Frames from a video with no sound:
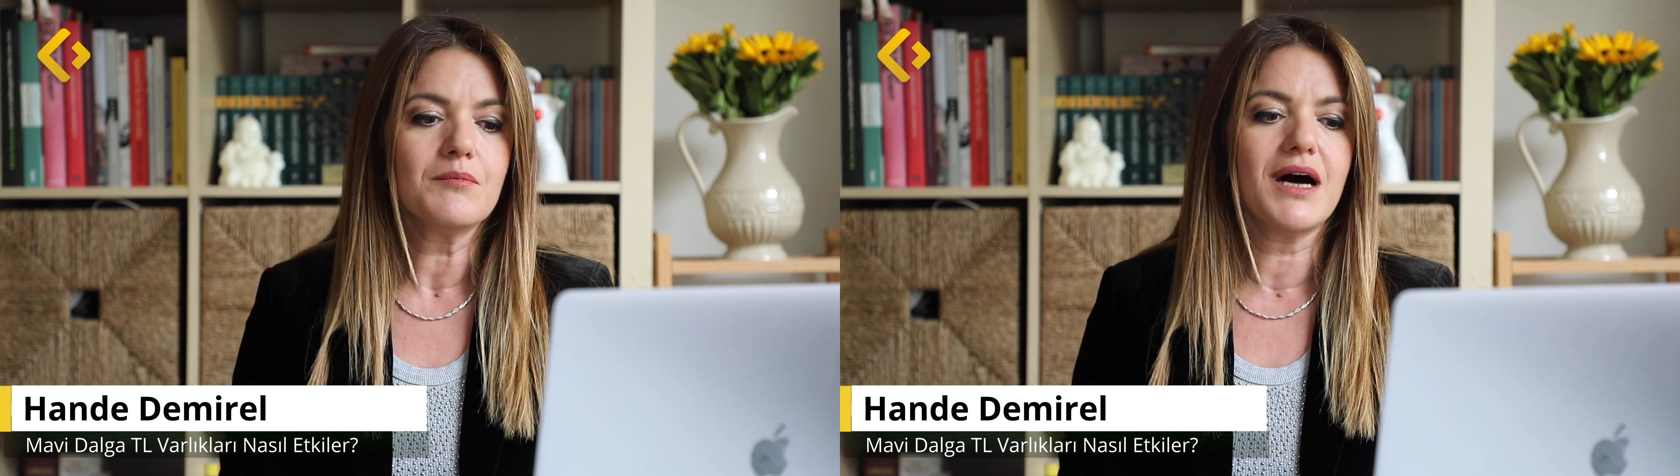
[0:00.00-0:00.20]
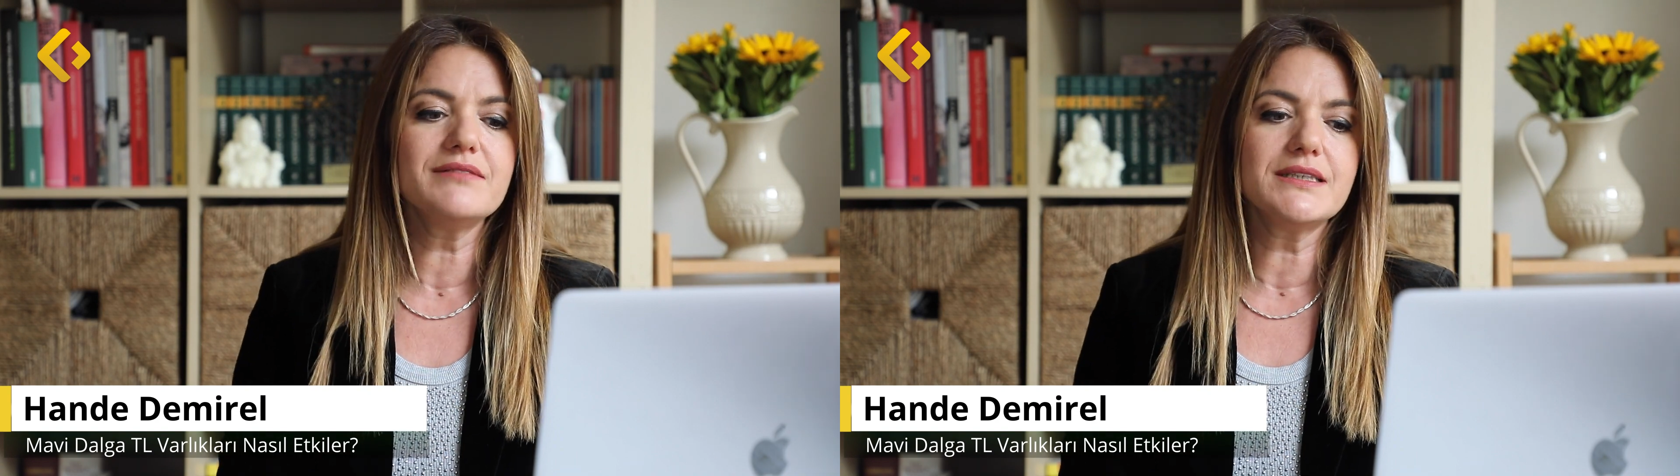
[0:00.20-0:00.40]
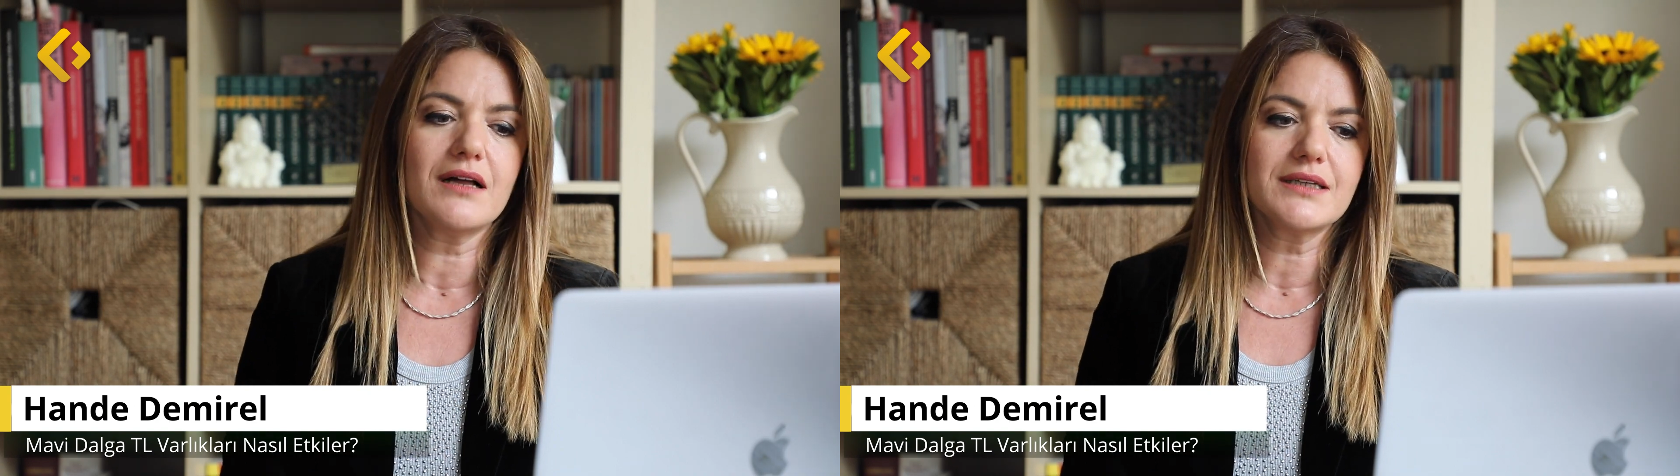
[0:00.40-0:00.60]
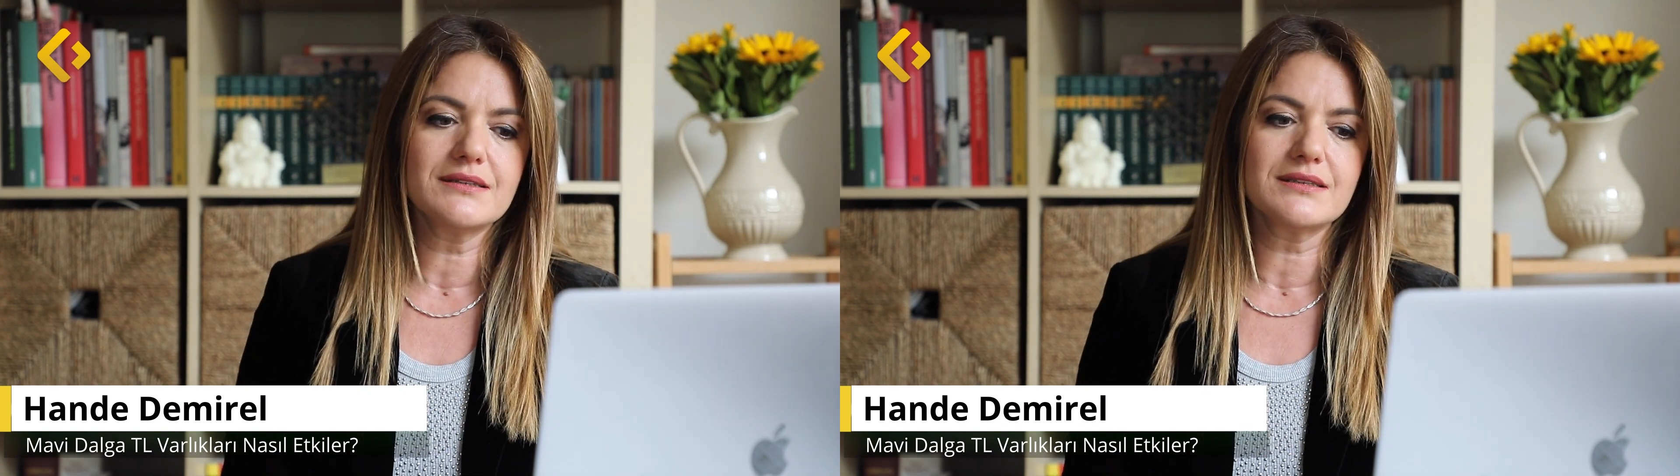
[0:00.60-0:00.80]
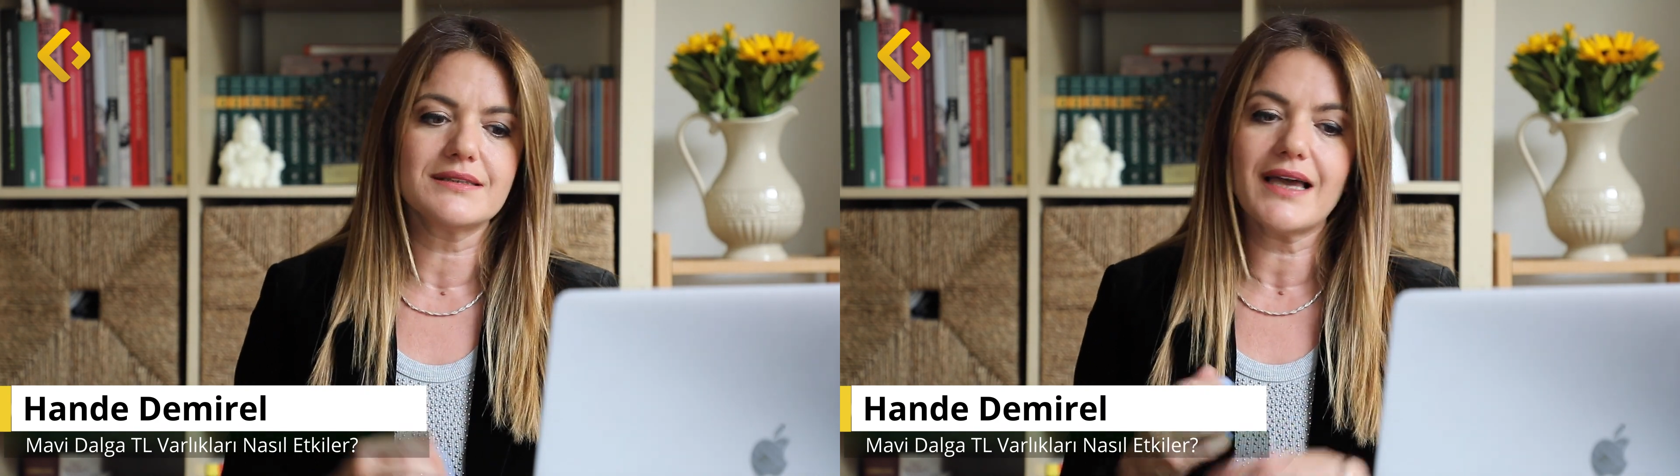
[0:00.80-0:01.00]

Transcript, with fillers: mavi dalga dalganın